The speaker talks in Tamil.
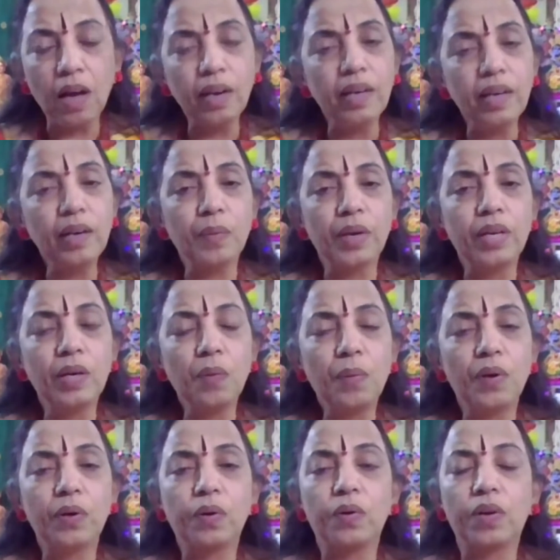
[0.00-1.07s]
ஆனா நம்ம என்ன
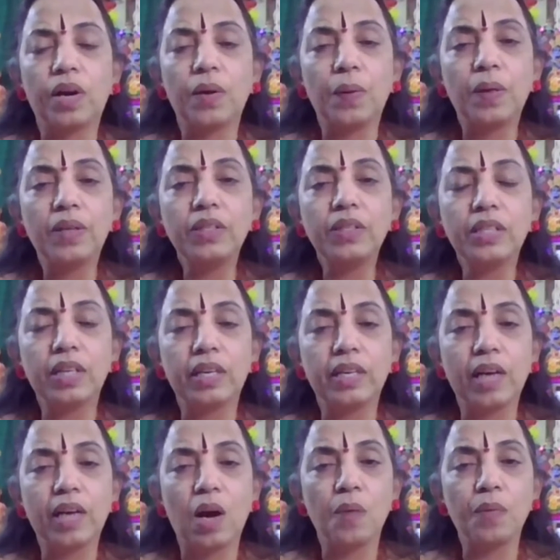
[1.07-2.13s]
பண்றோம்னா இது
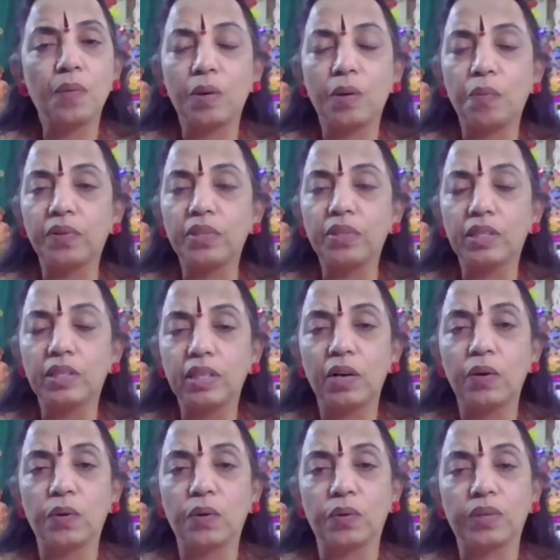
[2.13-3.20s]
தெரியாம நம்ம வந்து
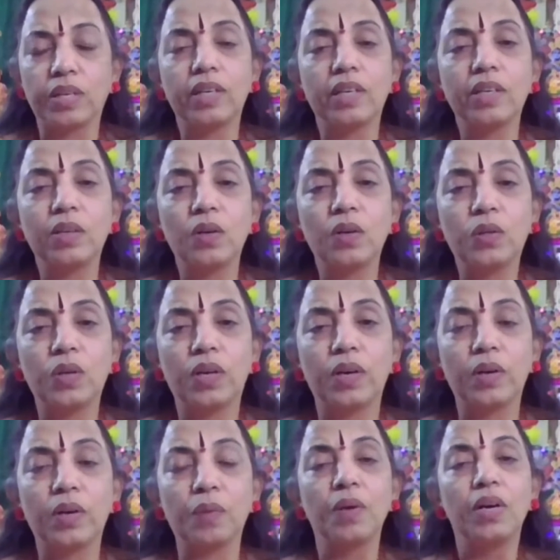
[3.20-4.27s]
தேடுறோம் எங்கெங்கயோ
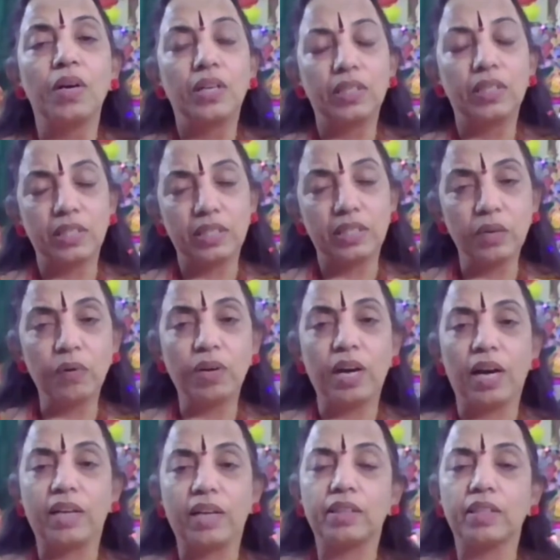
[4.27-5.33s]
தேடுறோம் இந்த இதனுடைய
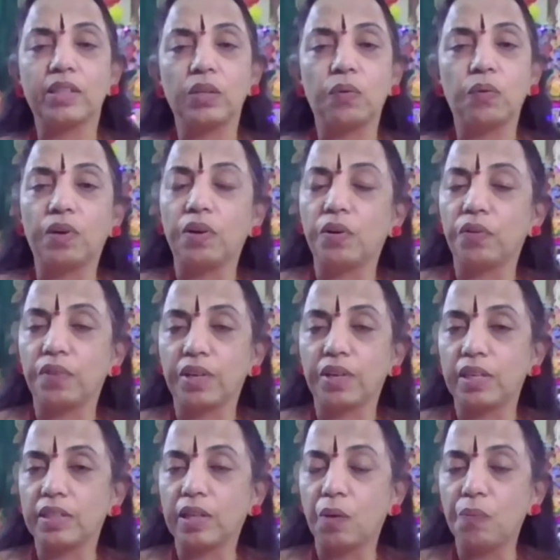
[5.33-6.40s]
அர்த்தத்தை உணர
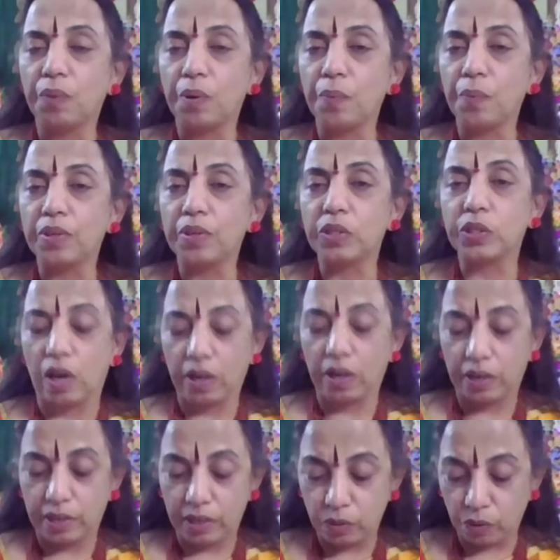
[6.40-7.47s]
வைக்கத்தான்
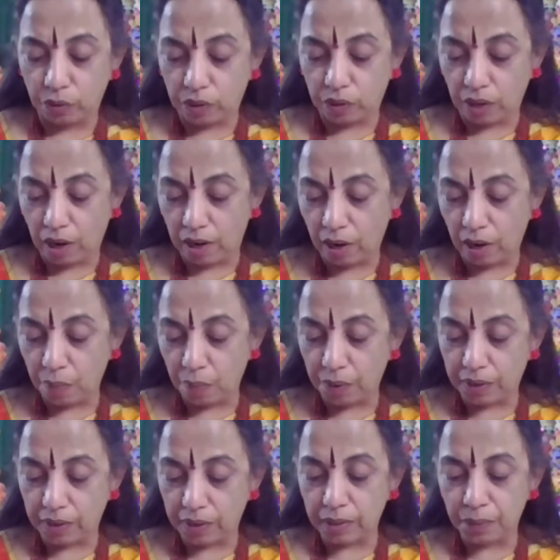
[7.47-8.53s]
பிரம்மச்சாரிணி துர்கா
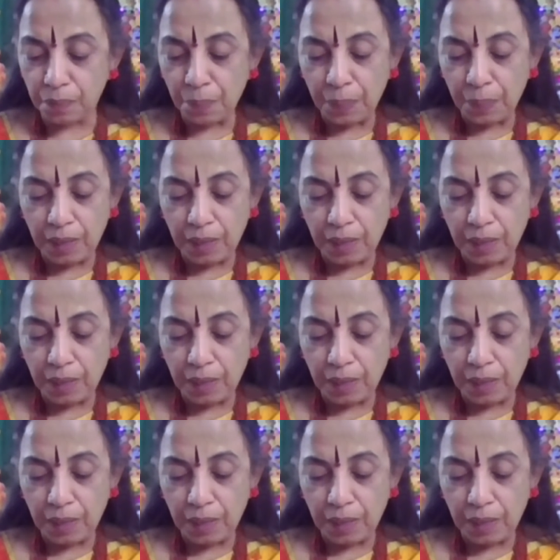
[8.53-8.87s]
அப்படின்றது